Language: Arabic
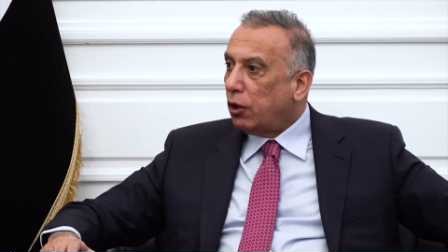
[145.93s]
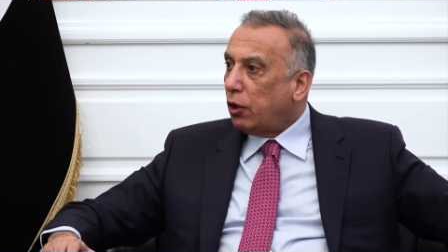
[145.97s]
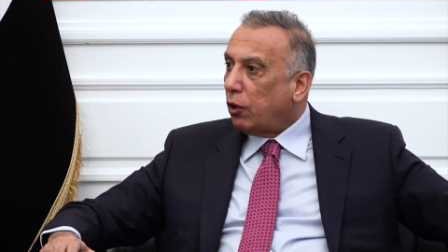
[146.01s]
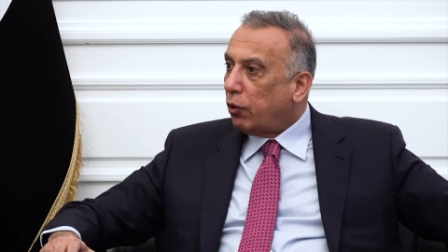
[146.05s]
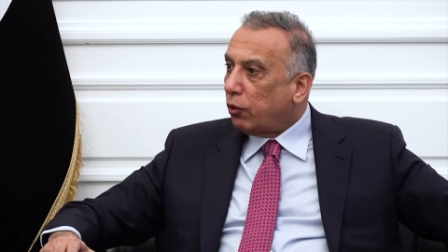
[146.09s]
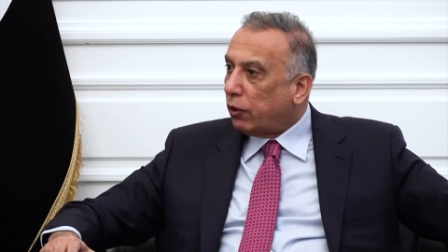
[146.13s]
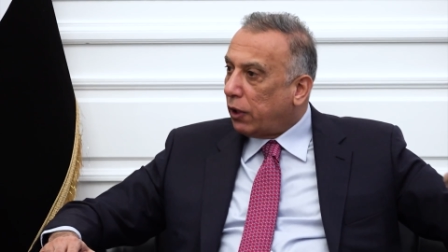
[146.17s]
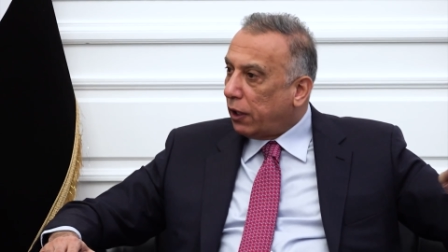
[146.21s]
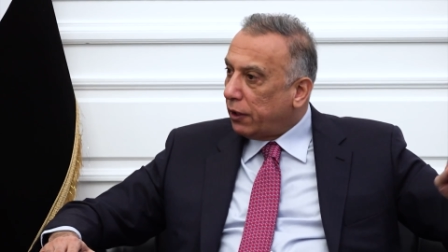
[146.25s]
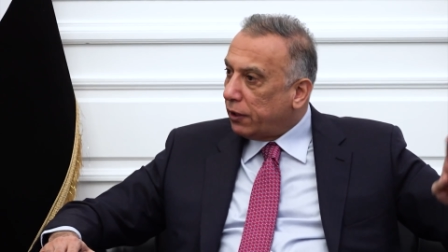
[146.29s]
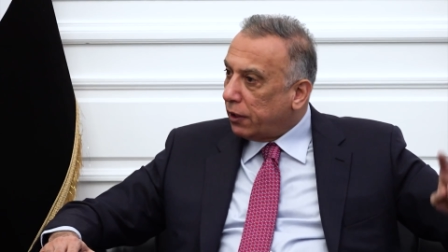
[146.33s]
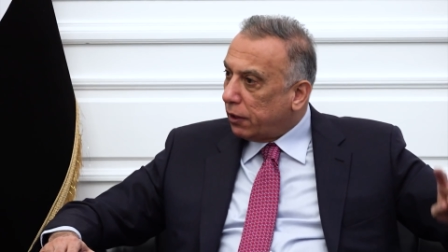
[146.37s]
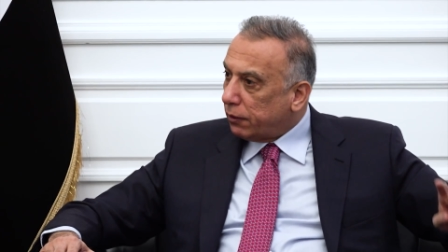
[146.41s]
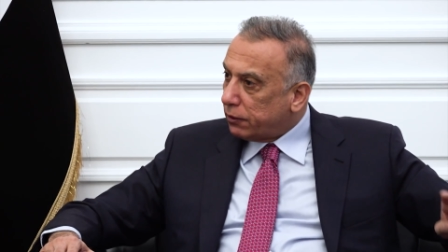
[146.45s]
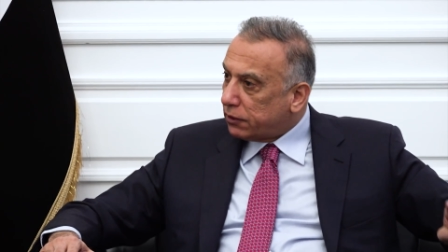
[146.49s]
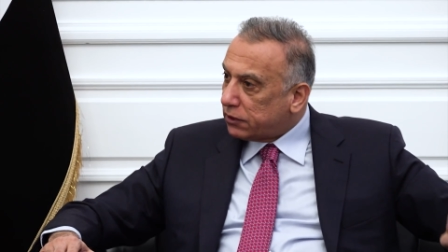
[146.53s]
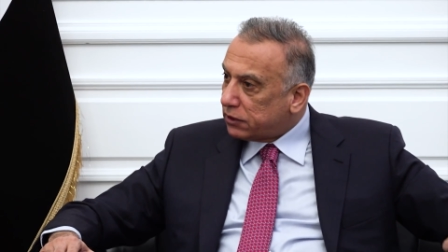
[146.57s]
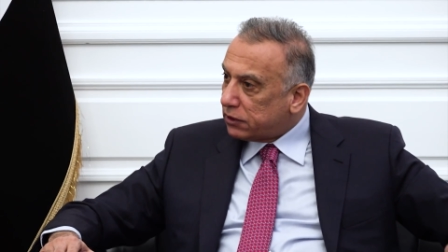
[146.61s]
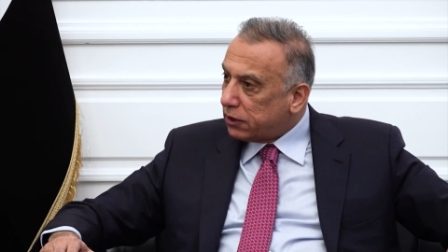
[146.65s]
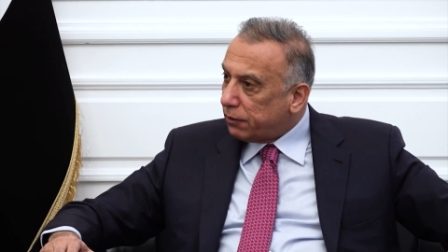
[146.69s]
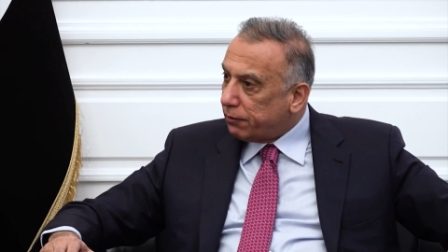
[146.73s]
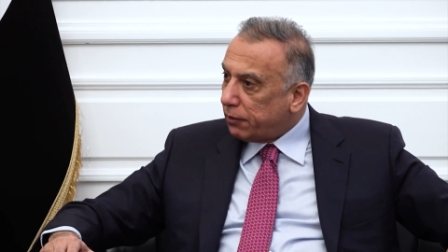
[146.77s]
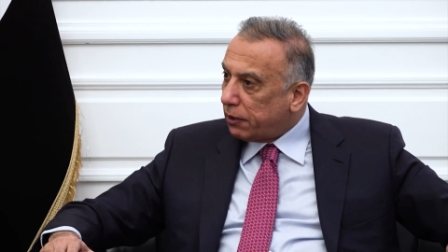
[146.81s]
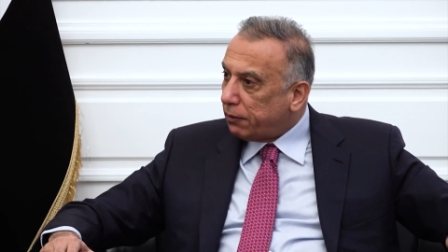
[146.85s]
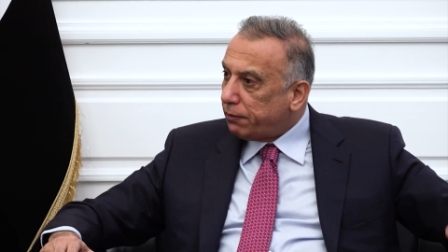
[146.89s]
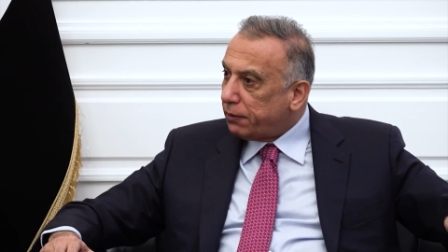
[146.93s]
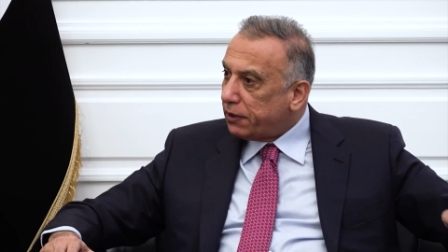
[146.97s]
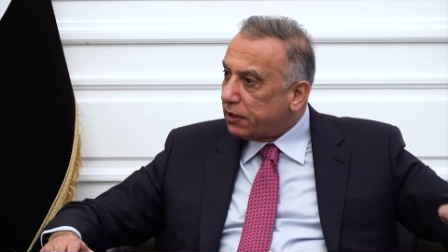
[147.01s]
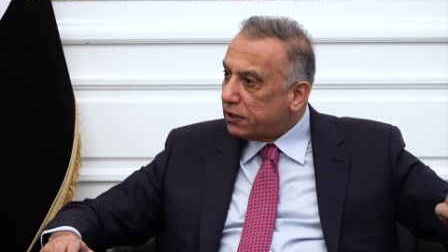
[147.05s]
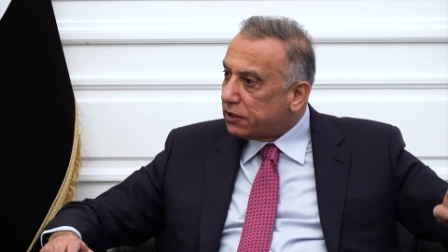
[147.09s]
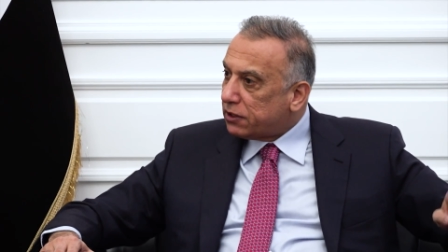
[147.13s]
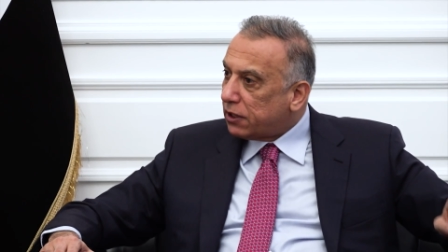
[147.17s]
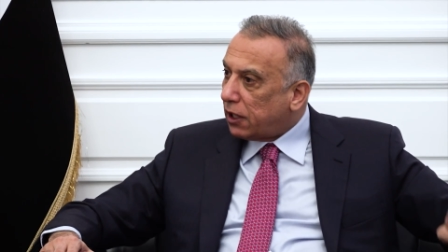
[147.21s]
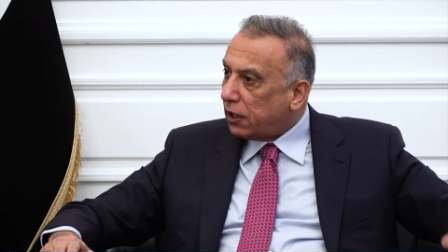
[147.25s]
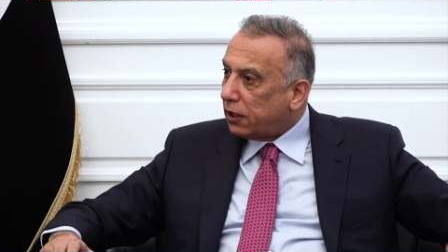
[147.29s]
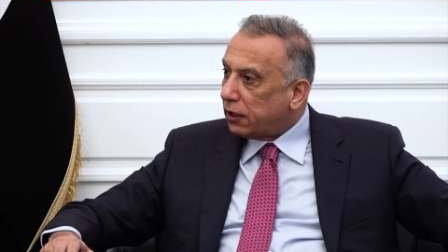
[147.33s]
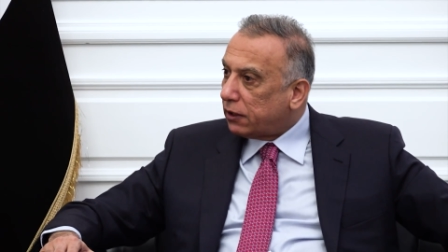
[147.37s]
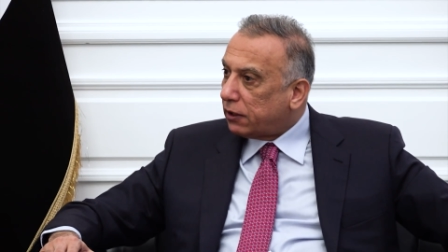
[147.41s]
وراح نستمر
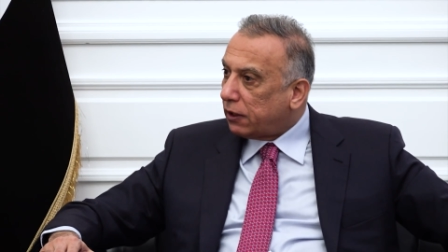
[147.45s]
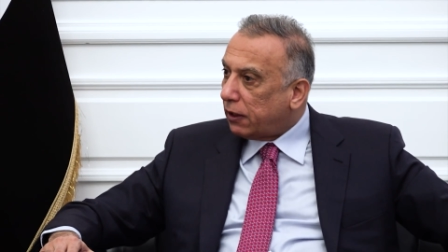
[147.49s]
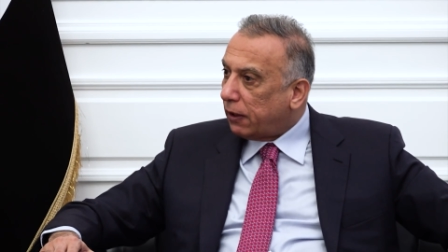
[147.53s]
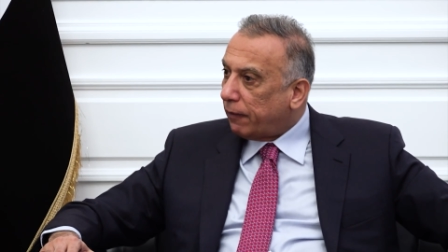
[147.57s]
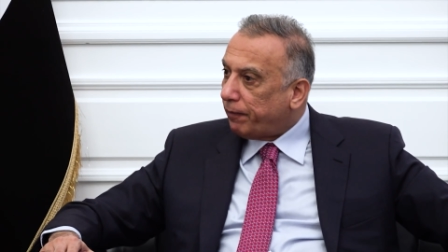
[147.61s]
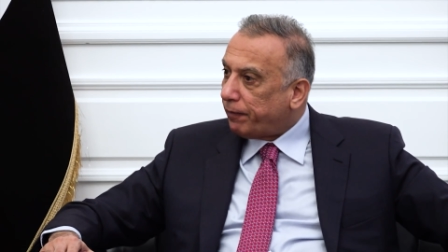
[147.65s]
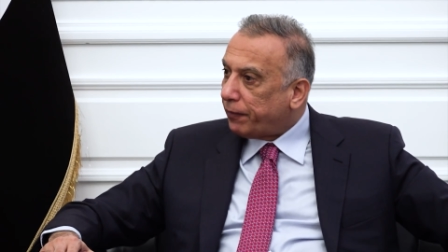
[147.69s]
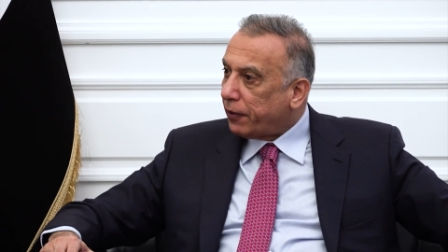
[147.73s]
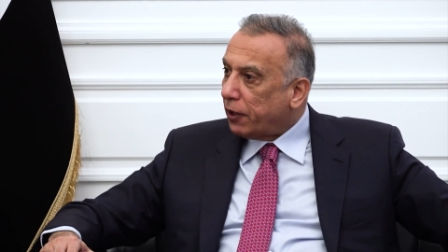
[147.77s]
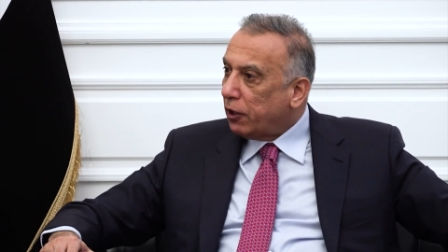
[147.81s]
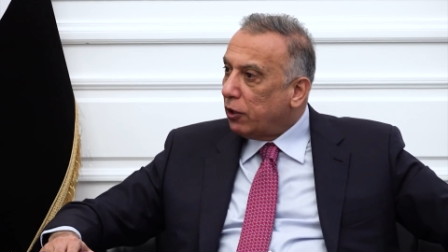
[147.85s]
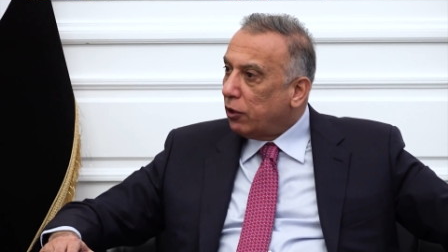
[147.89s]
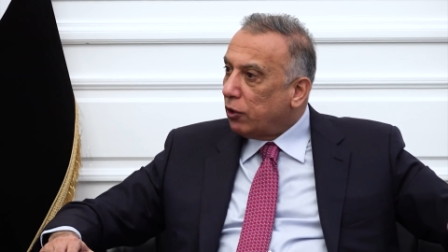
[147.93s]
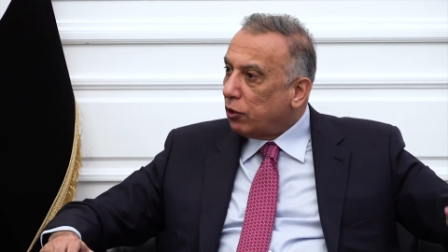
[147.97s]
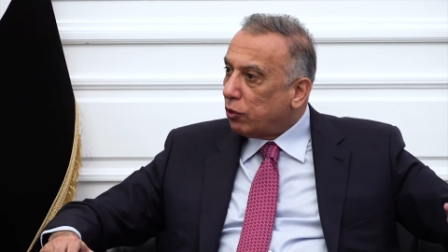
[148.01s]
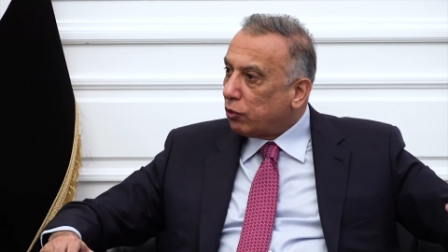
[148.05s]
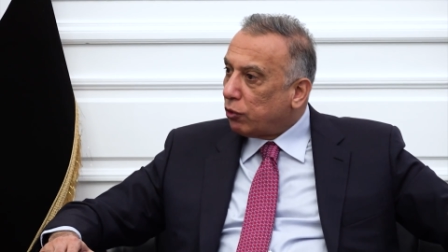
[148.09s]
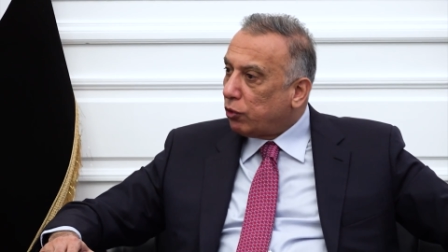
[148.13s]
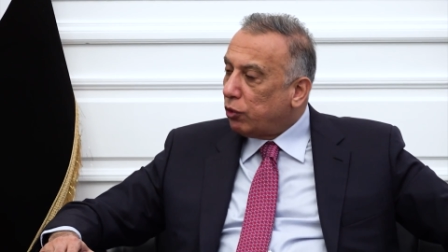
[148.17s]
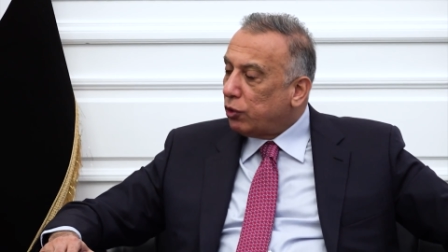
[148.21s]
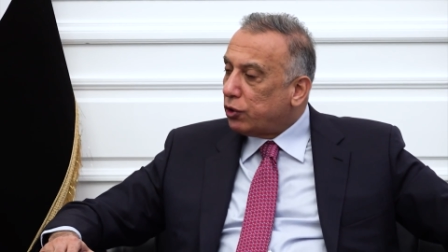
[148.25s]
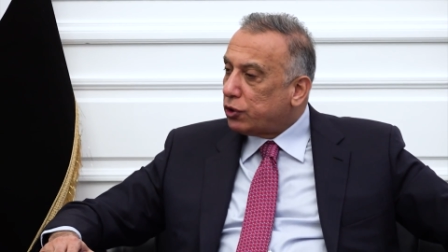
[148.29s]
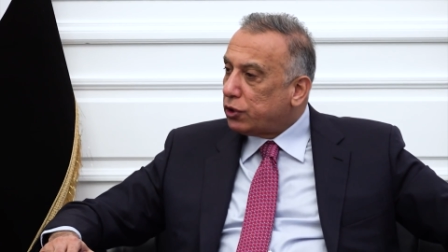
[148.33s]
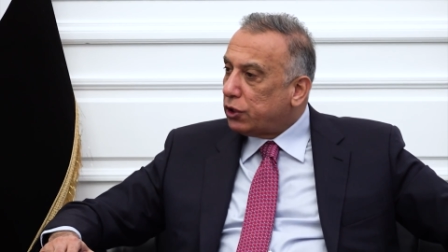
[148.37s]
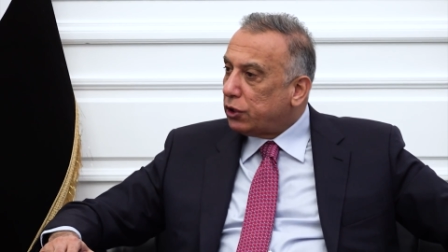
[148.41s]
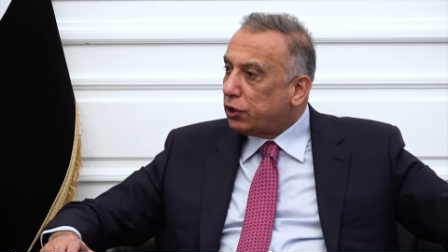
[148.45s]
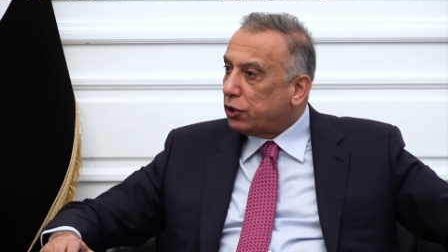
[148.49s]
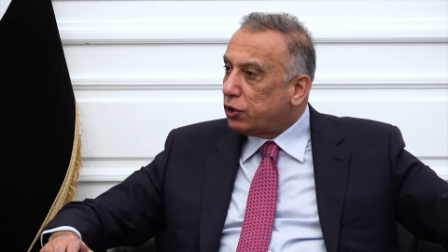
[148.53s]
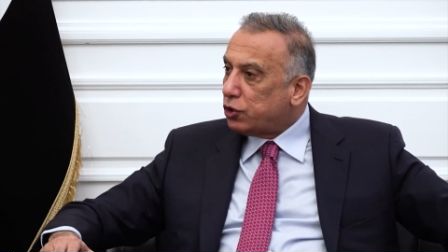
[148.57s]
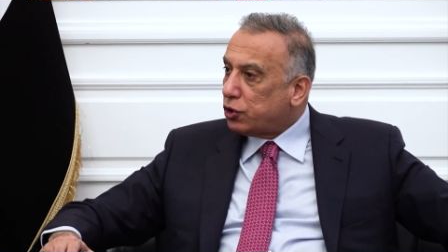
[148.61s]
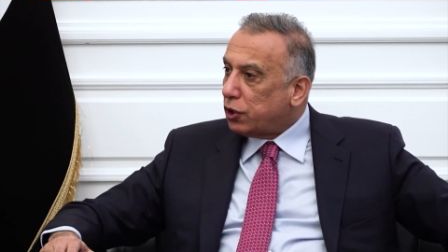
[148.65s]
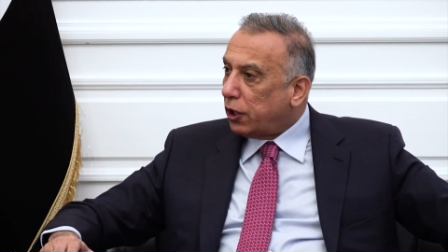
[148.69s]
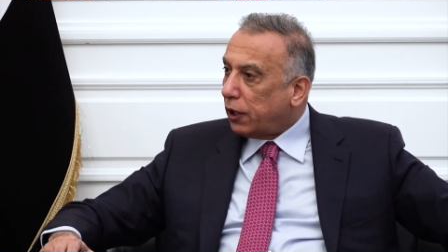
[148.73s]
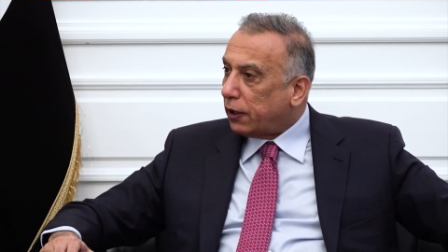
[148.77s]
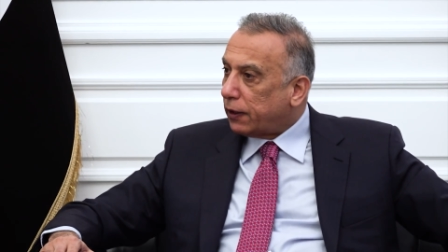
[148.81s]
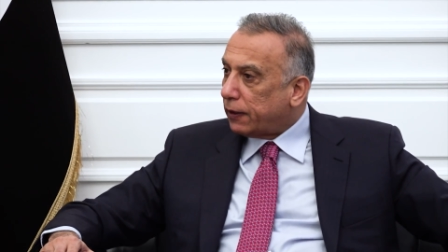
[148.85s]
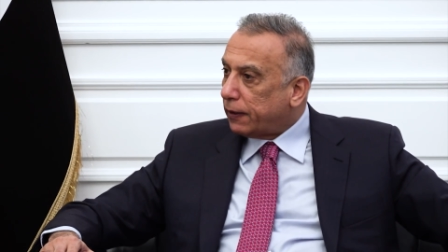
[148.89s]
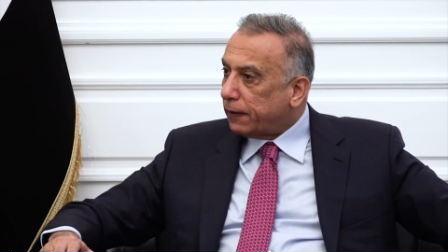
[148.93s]
بإزالتها كل شيء
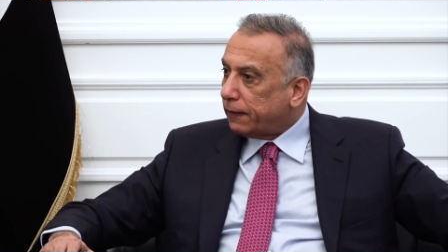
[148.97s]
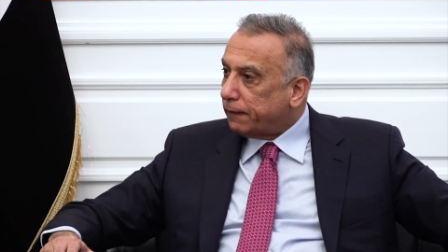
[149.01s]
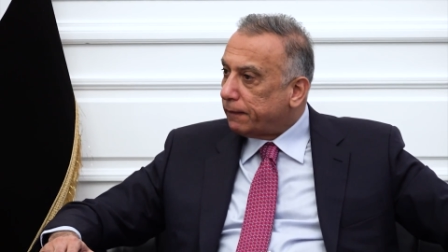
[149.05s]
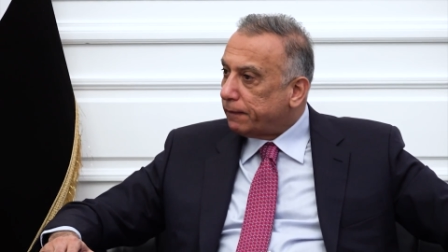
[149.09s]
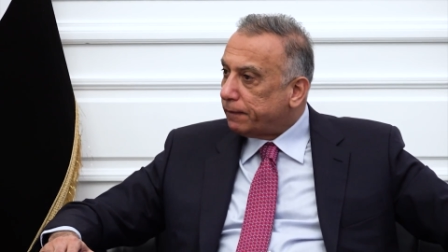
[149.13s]
تجاري